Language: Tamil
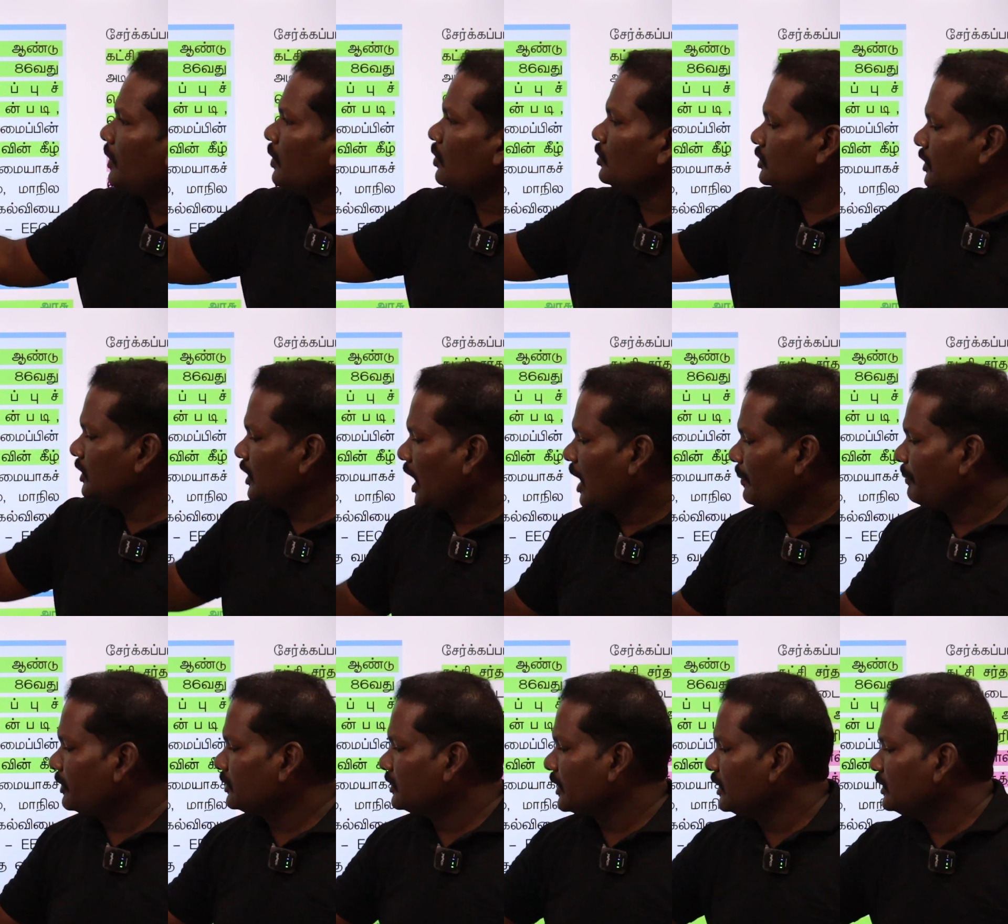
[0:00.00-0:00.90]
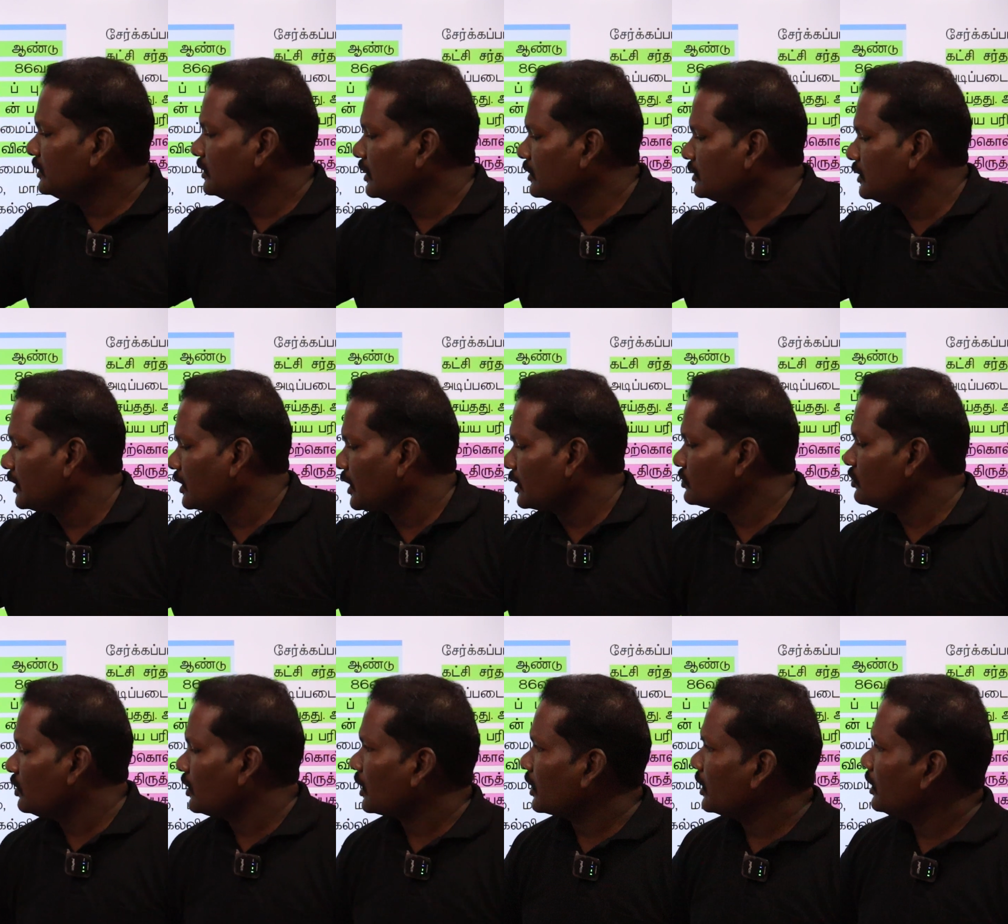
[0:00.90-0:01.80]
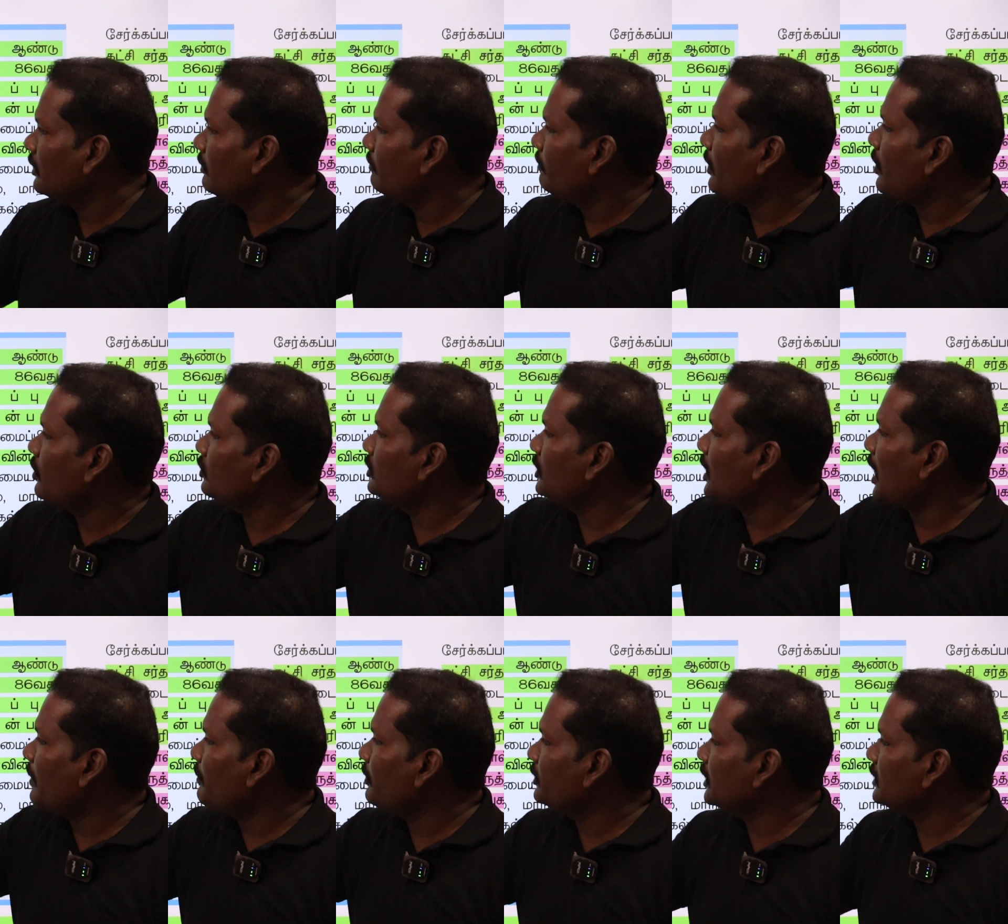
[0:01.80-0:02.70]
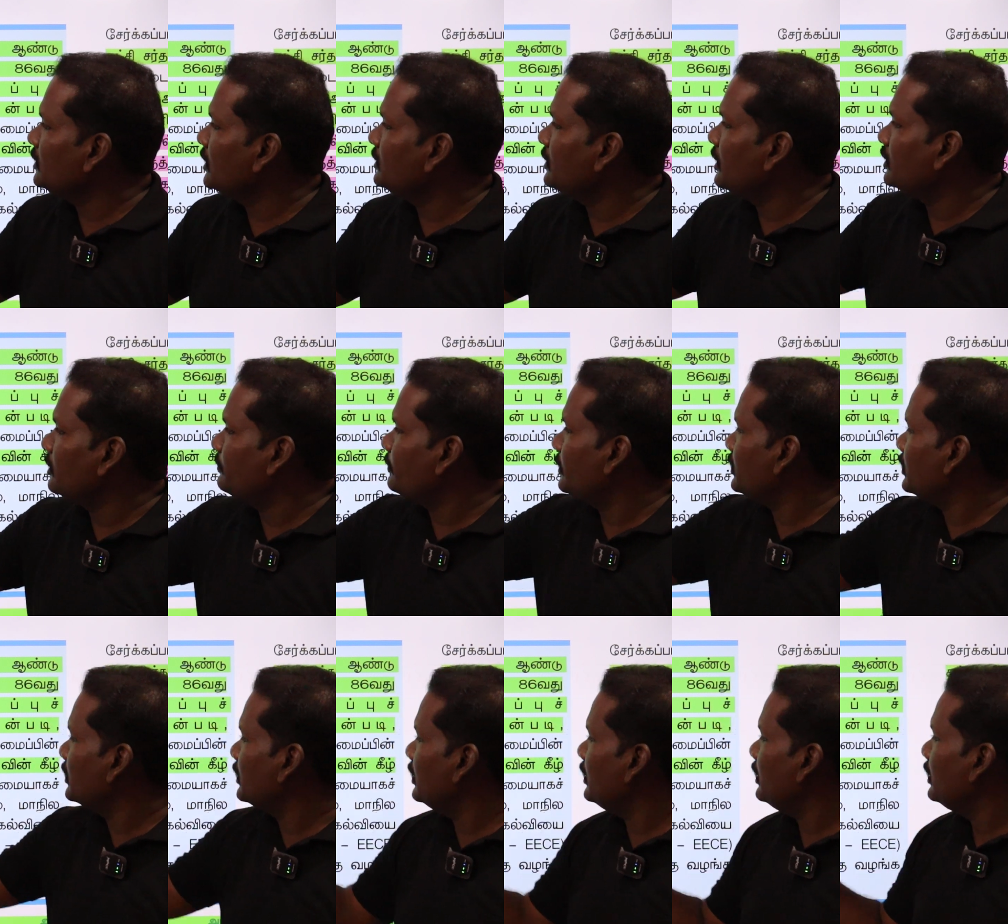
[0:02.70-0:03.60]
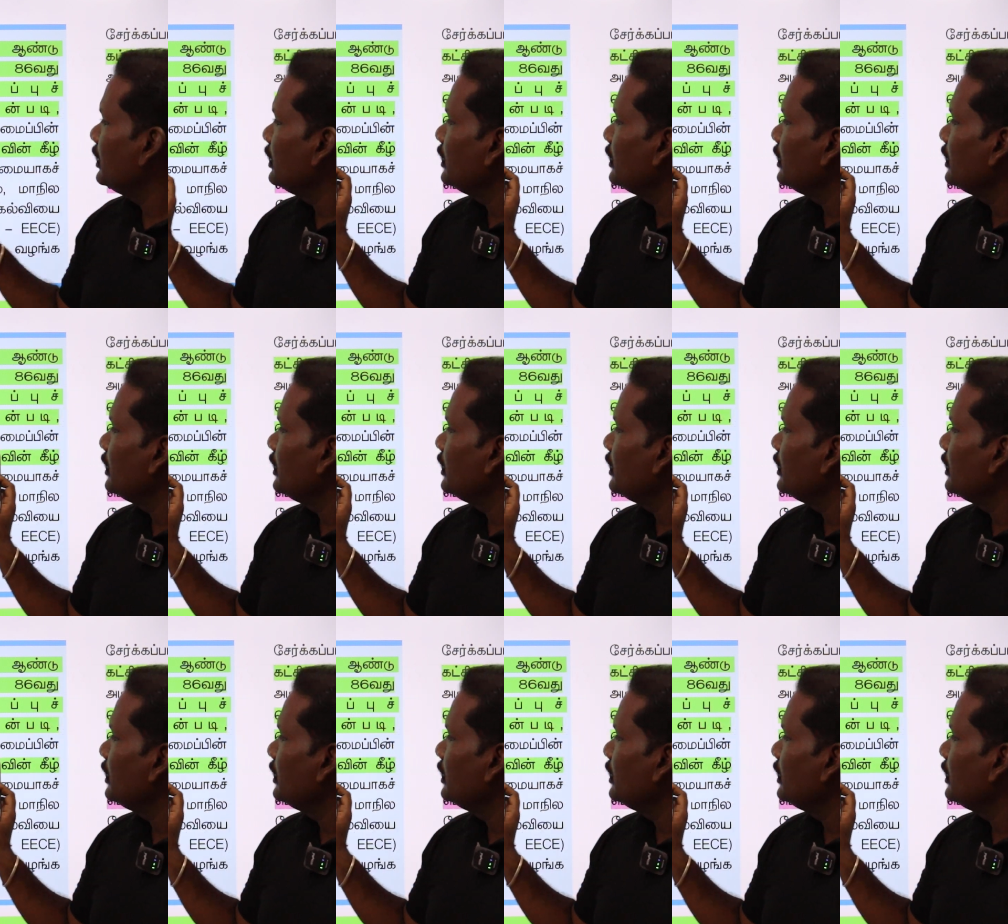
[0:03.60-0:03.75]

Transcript: பகுதி நாற்பத்தி ஐந்து திருத்திருக்கான்னு சொல்றாங்க பகுதி நாற்பத்தி ஐந்து திருத்தப்பட்டு